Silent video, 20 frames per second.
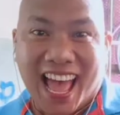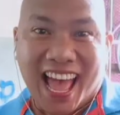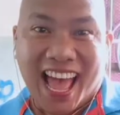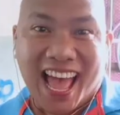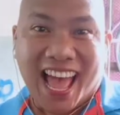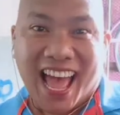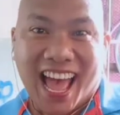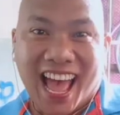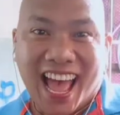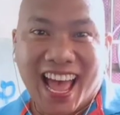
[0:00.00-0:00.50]

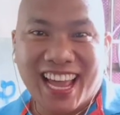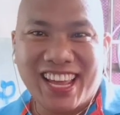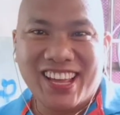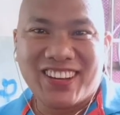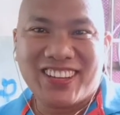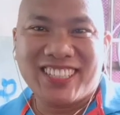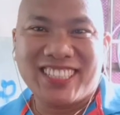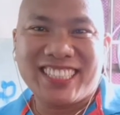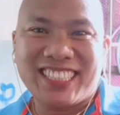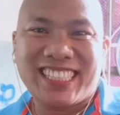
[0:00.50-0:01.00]

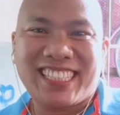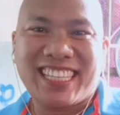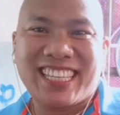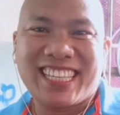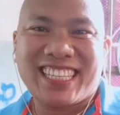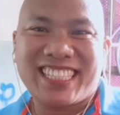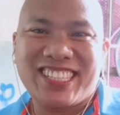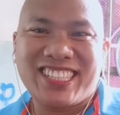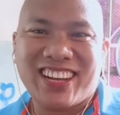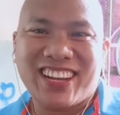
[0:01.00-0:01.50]
Hayos!
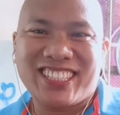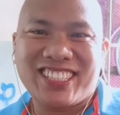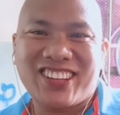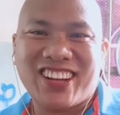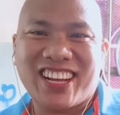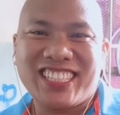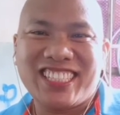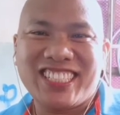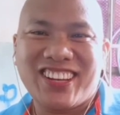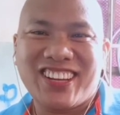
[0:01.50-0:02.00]
John John
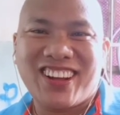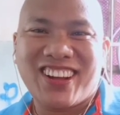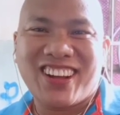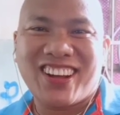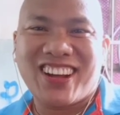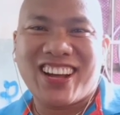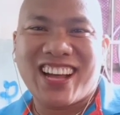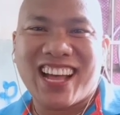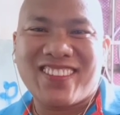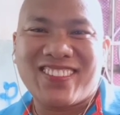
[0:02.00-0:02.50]
John!
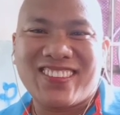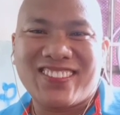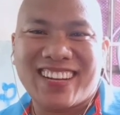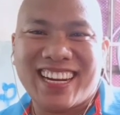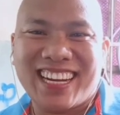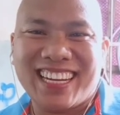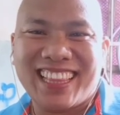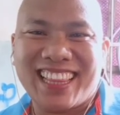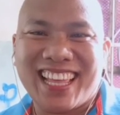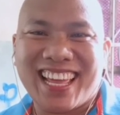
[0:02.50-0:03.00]
Happy
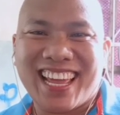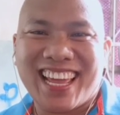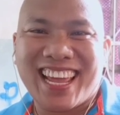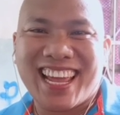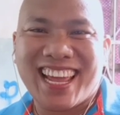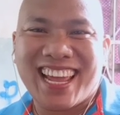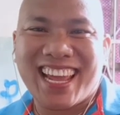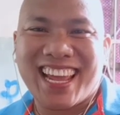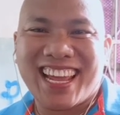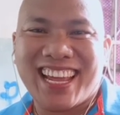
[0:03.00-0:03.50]

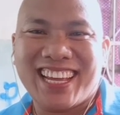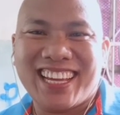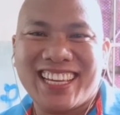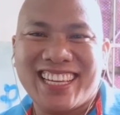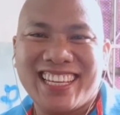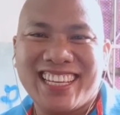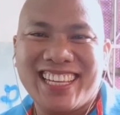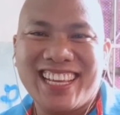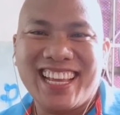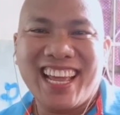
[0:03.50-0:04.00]
birthday!
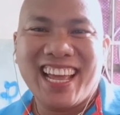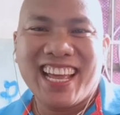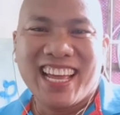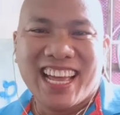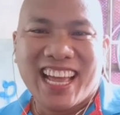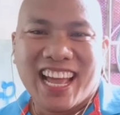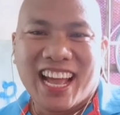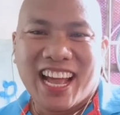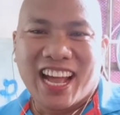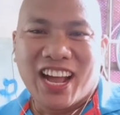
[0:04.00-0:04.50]

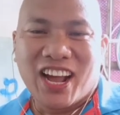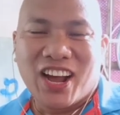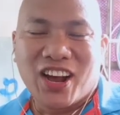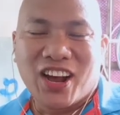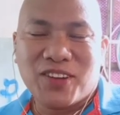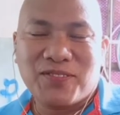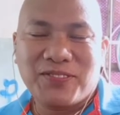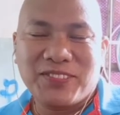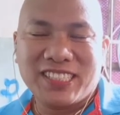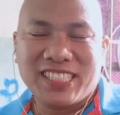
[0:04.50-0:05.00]
Hope
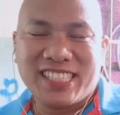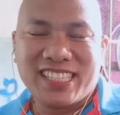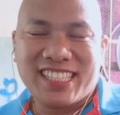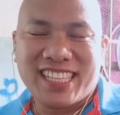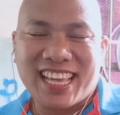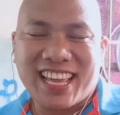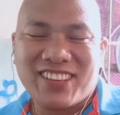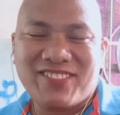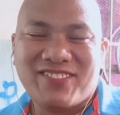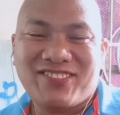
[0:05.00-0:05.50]
you
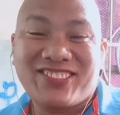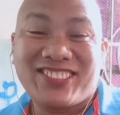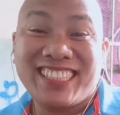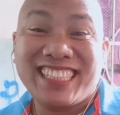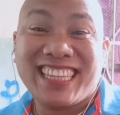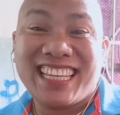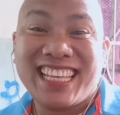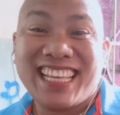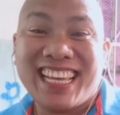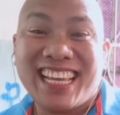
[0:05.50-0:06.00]
stay
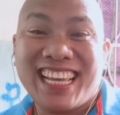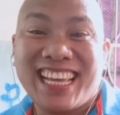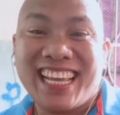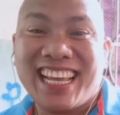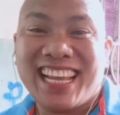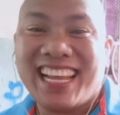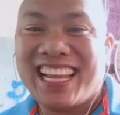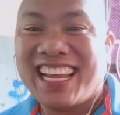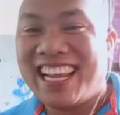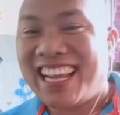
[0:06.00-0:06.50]

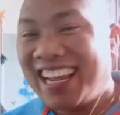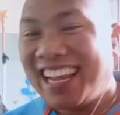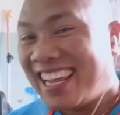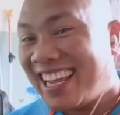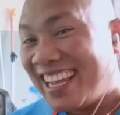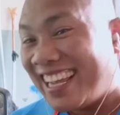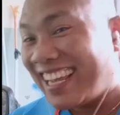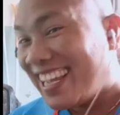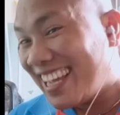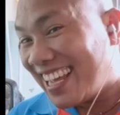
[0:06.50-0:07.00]
pretty!
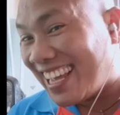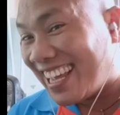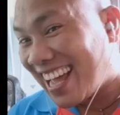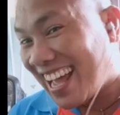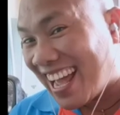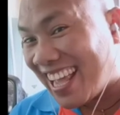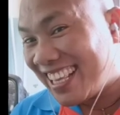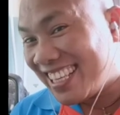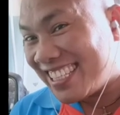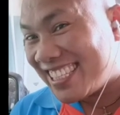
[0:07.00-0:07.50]

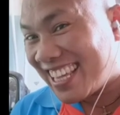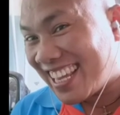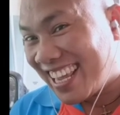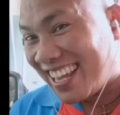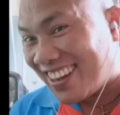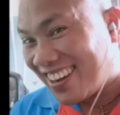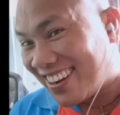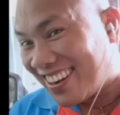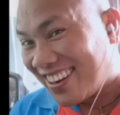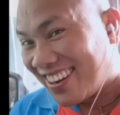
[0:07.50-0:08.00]
Anyo sa'yo!
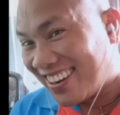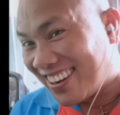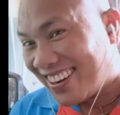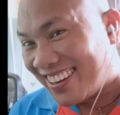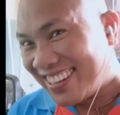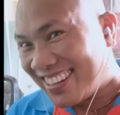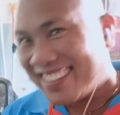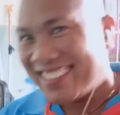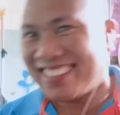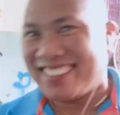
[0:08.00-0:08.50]

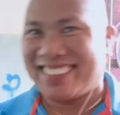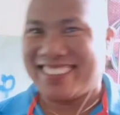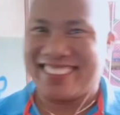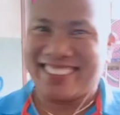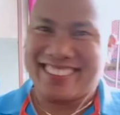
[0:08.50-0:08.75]
Oh.